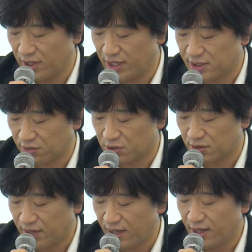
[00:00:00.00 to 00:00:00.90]
弊社とし
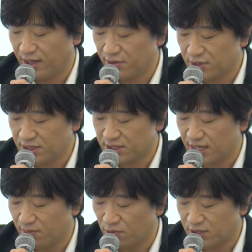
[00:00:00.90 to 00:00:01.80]
ては類似し
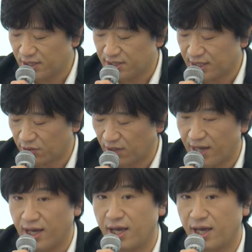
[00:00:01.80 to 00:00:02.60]
ない文字列だと考